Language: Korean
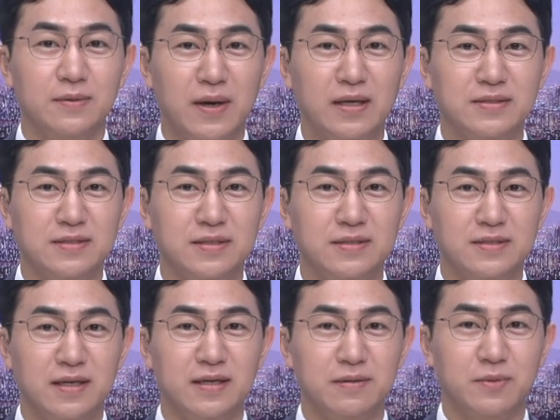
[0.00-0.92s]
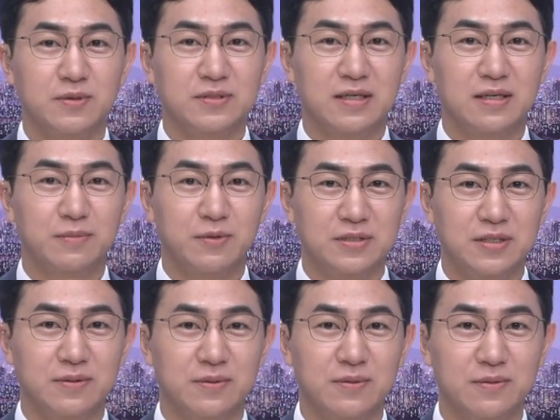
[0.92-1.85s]
황승택 목사
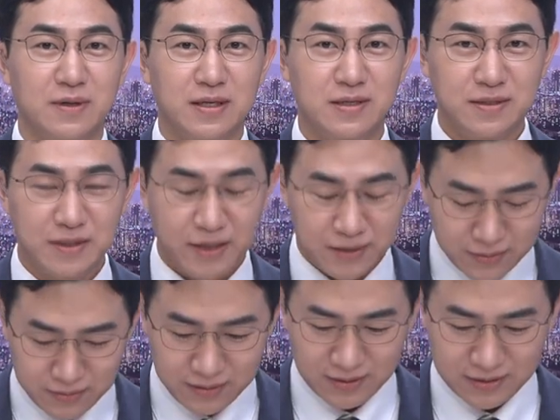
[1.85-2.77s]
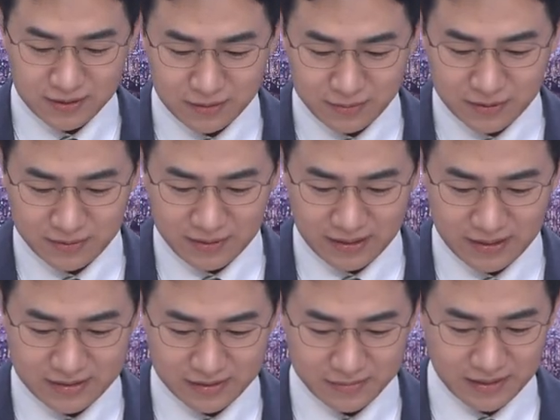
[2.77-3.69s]
모시고 관련 내용 들어보도록
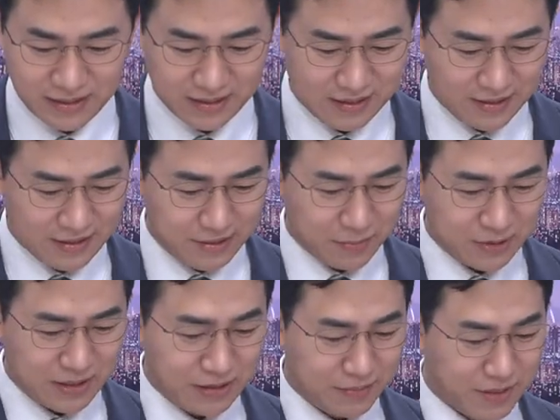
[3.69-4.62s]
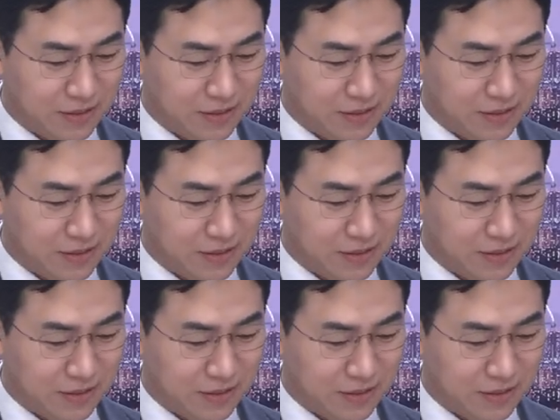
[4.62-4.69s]
하겠습니다. 목사님